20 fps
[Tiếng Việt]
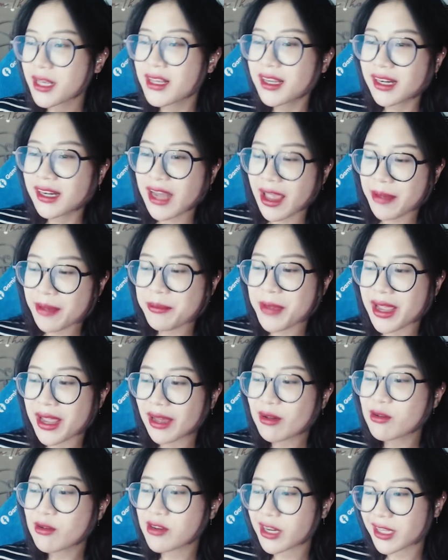là em
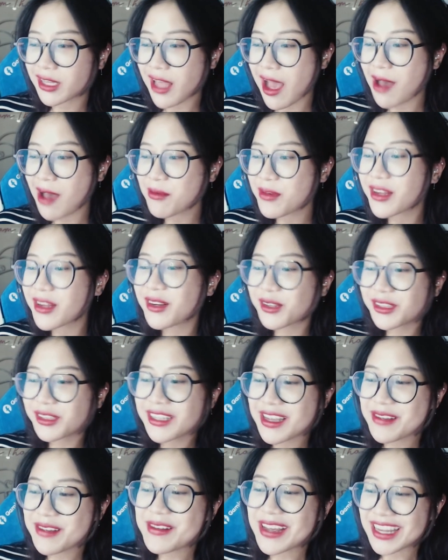bé của người ta mà nói
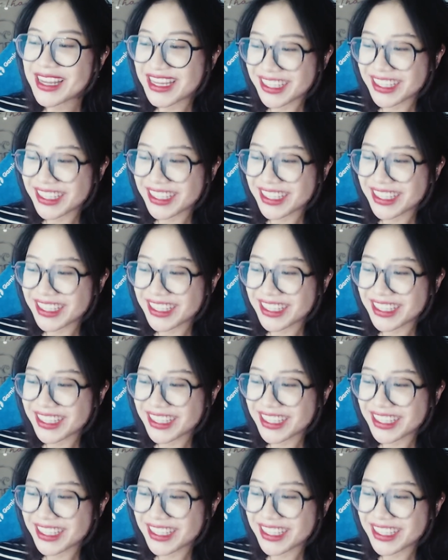gì vậy